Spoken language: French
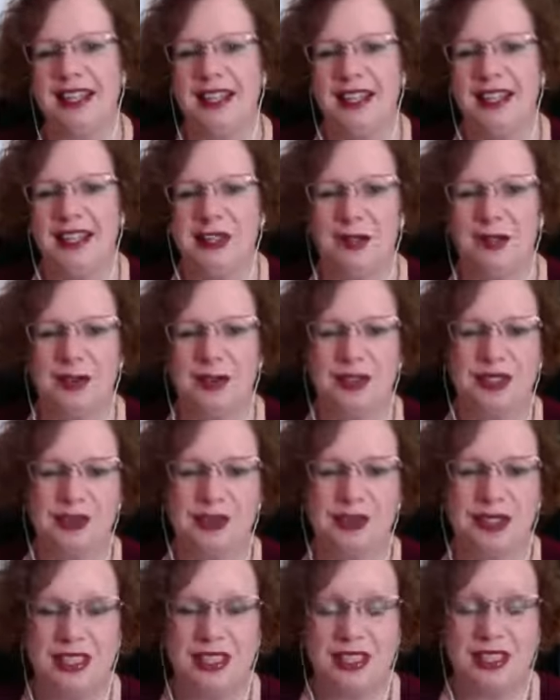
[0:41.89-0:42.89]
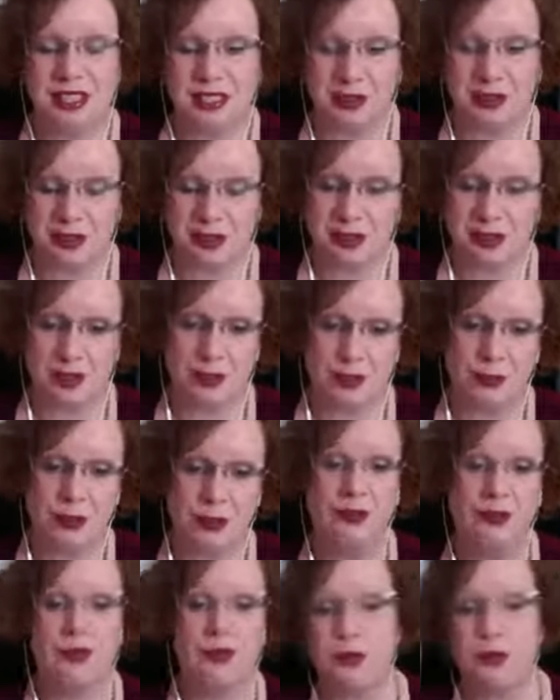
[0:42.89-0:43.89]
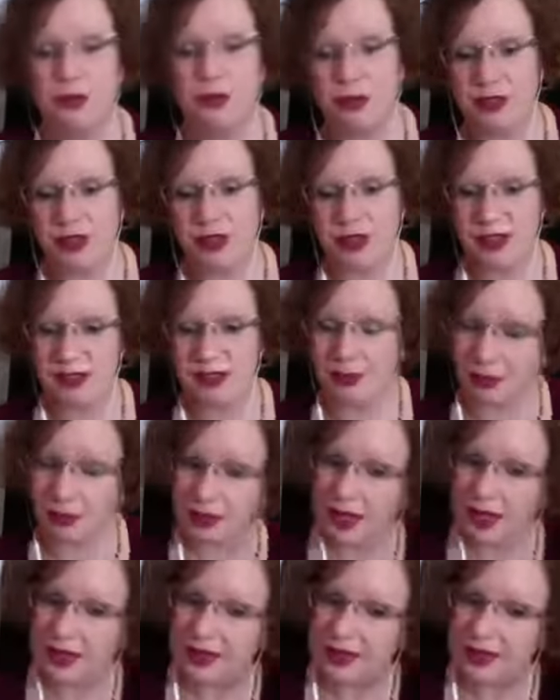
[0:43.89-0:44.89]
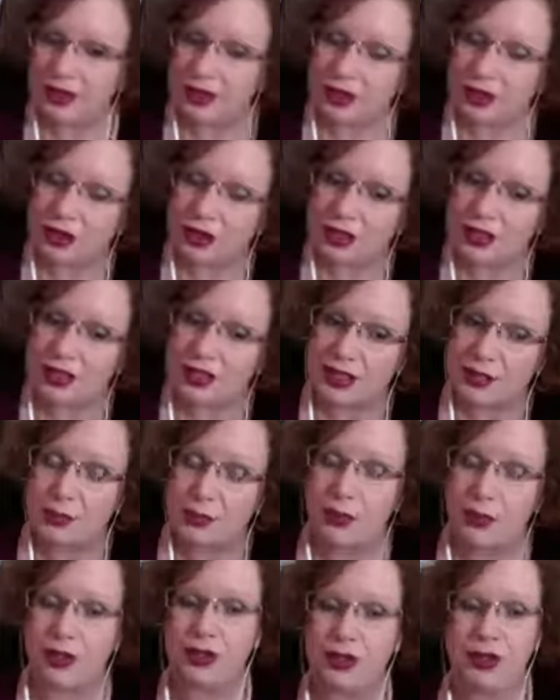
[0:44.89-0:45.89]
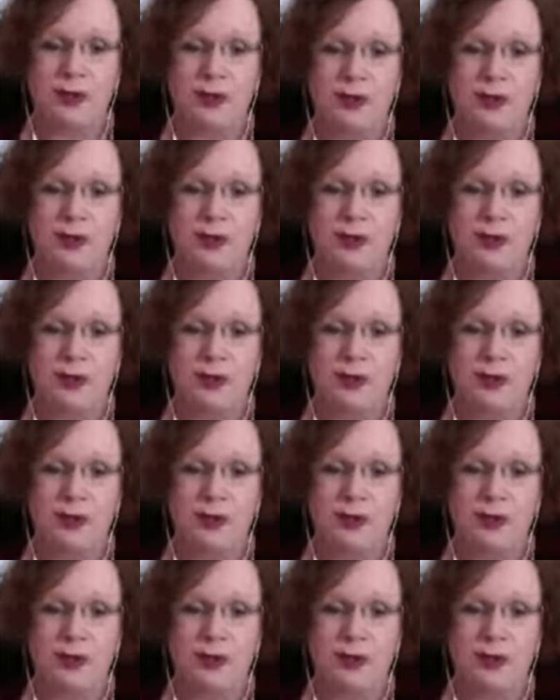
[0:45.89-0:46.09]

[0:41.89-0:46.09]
Donc si vous désirez en savoir plus, vous pouvez aussi aller sur accessconsciousness.com